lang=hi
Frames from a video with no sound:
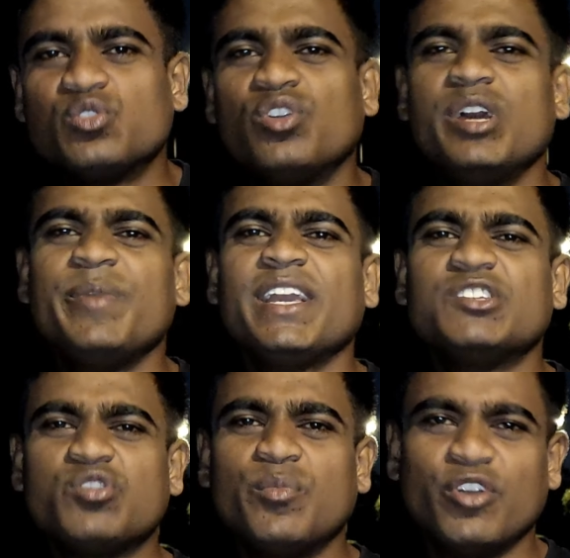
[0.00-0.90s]
सोने में
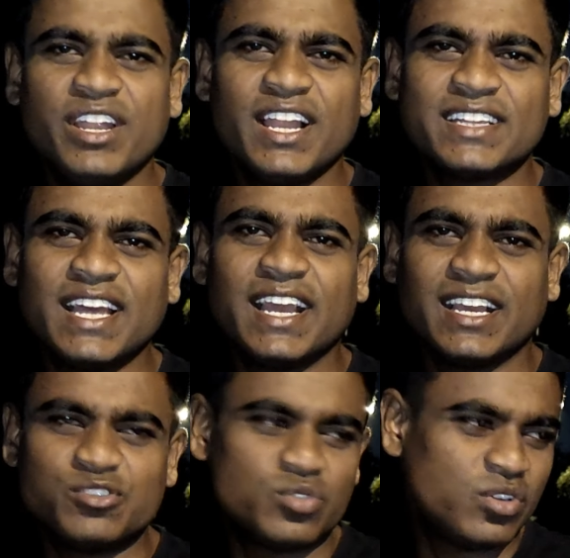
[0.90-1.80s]
किसको बोरिंग लगता है क्या
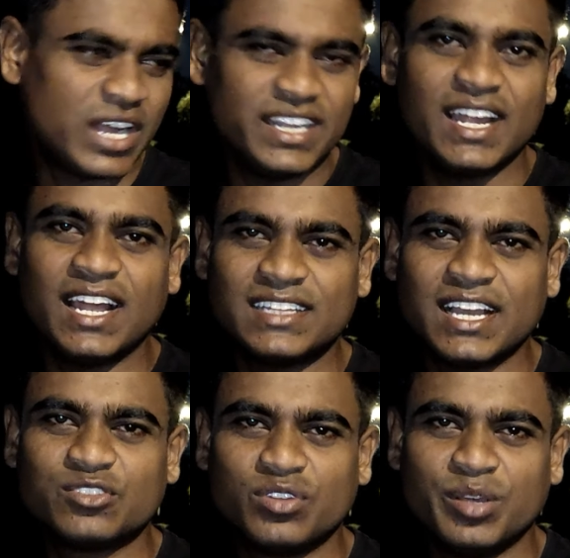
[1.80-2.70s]
किसको कंटा लाता
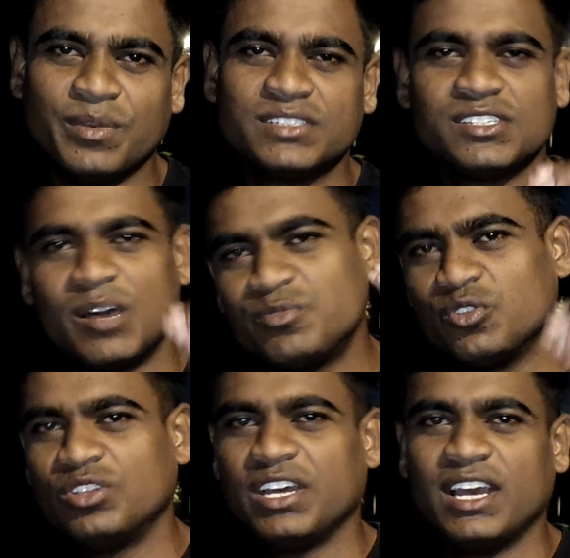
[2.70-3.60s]
है क्या सोने में सब
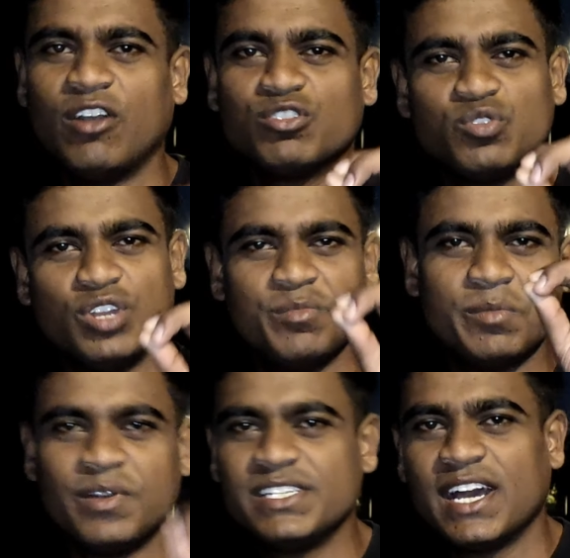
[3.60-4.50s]
सोते हैं और सोने
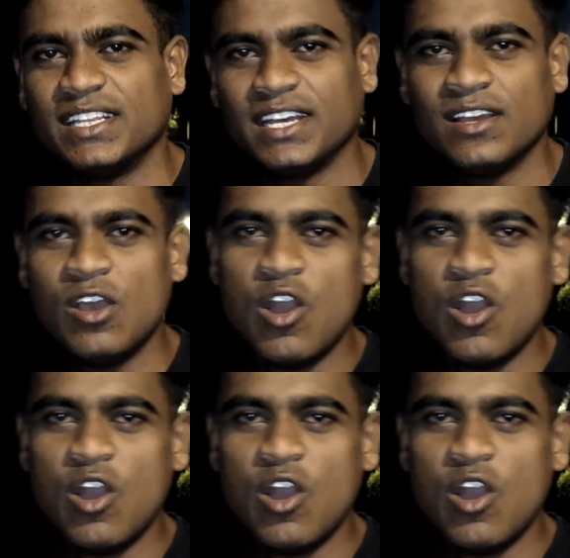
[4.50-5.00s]
में मजा आता है